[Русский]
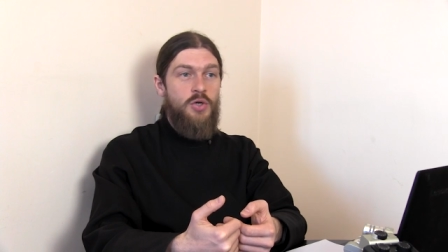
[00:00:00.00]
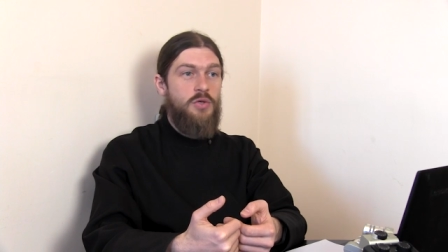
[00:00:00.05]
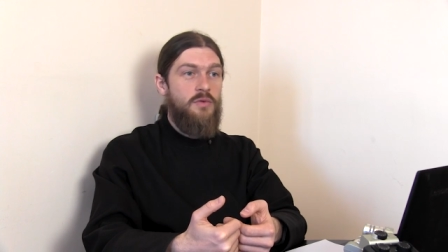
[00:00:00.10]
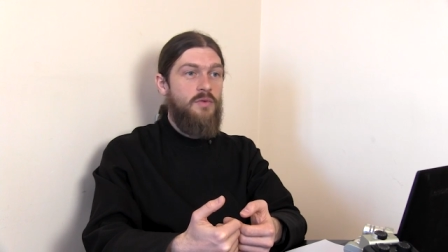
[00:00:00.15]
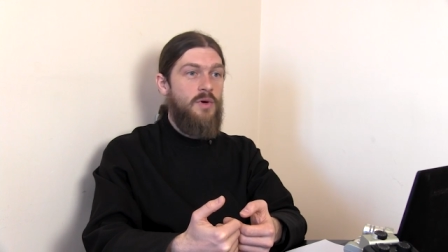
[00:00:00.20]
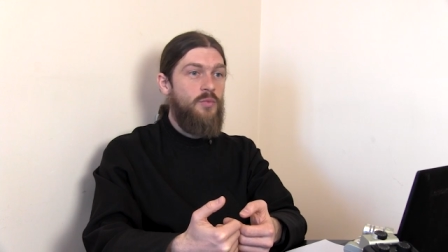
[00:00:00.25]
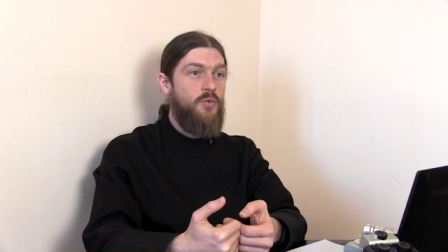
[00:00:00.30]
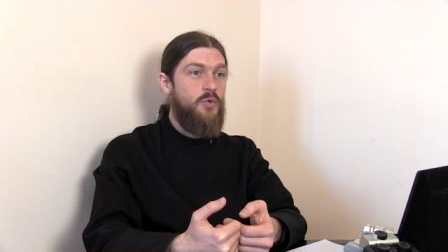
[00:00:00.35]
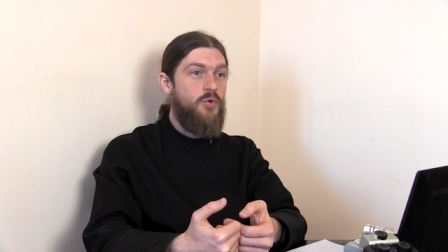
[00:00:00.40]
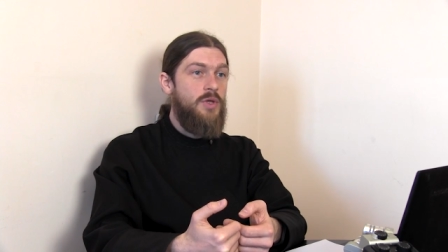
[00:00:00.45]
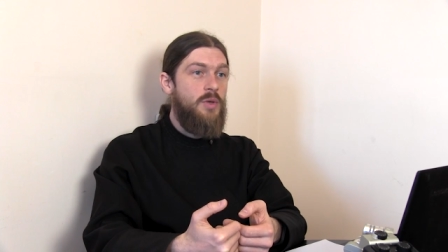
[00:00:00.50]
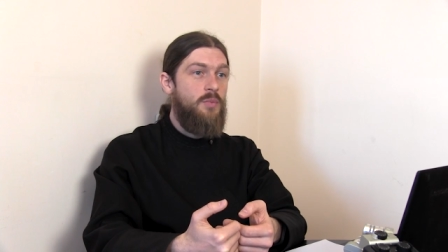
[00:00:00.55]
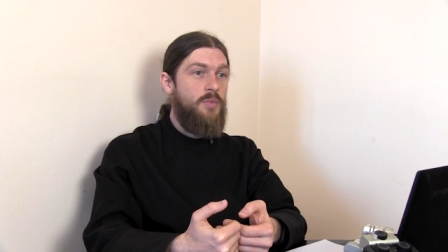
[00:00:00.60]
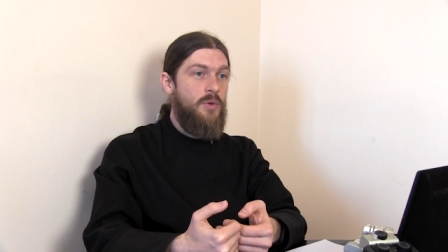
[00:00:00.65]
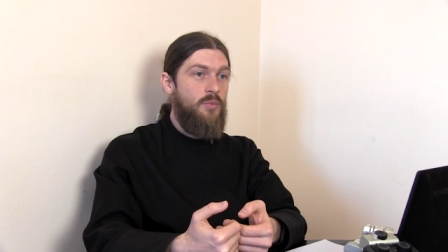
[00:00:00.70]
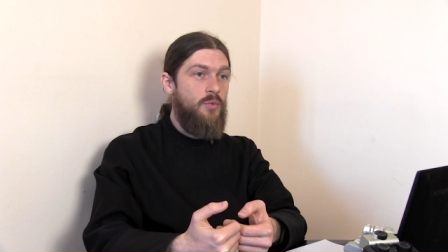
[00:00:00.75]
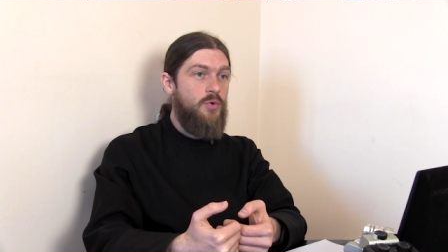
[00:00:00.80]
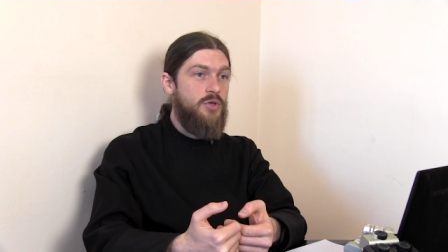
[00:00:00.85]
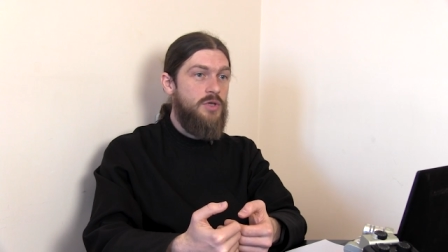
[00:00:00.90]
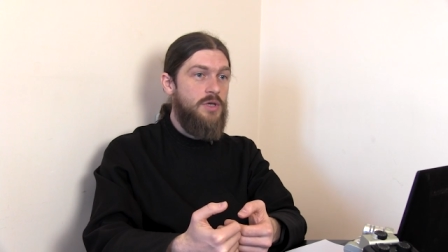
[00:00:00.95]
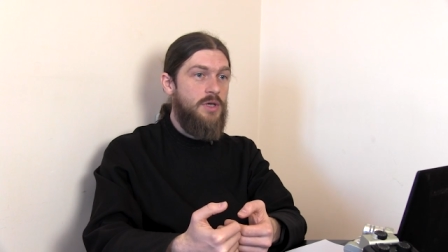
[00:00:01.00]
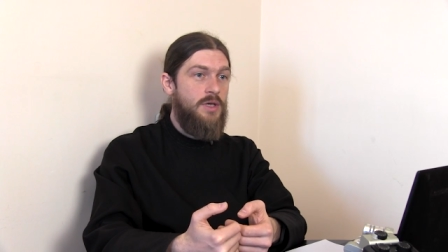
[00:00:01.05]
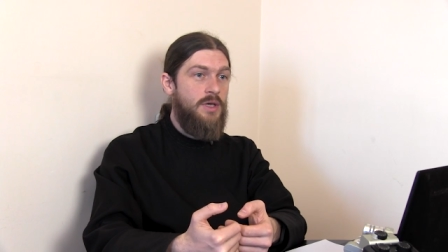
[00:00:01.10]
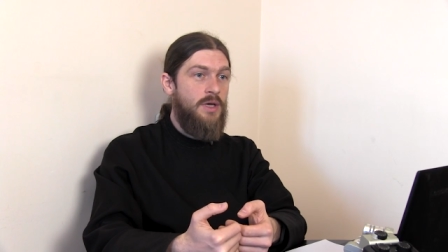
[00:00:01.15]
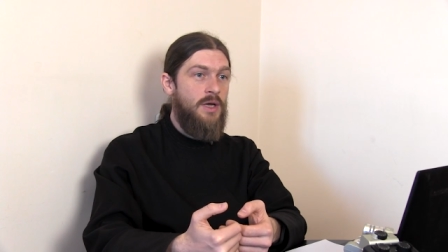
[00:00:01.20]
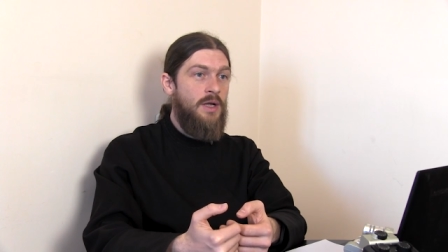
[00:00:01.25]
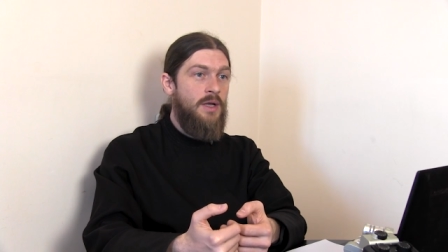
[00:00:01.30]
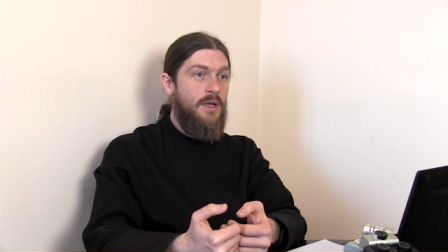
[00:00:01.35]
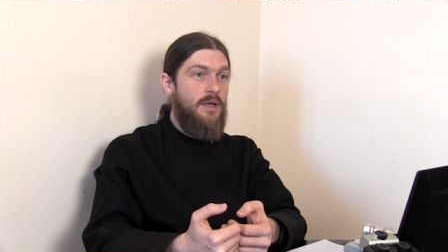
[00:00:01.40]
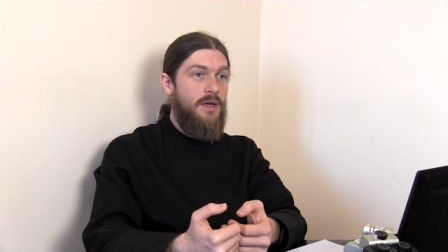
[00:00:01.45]
что вам нужны
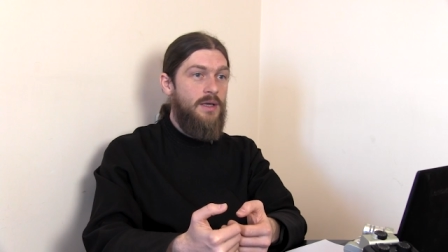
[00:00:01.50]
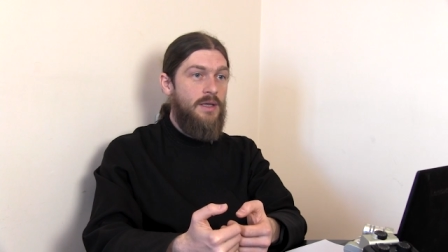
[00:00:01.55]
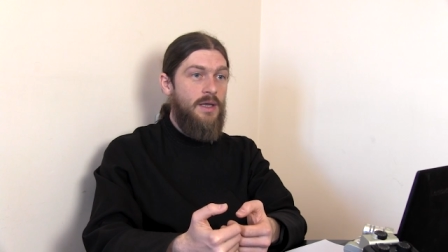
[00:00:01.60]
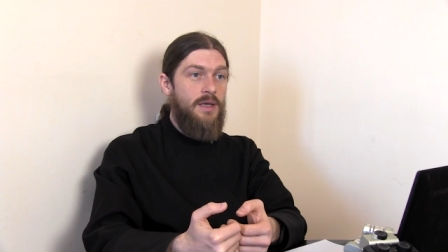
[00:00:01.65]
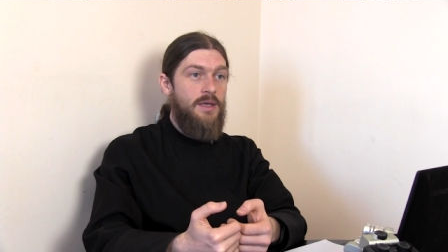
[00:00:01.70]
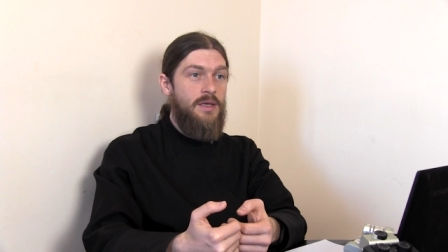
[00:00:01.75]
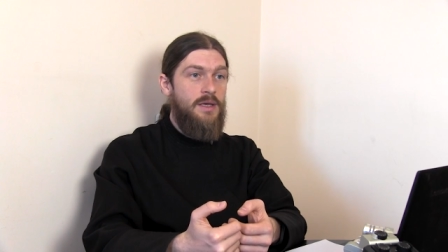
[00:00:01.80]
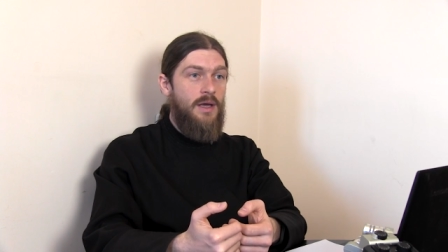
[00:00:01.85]
помощники. Это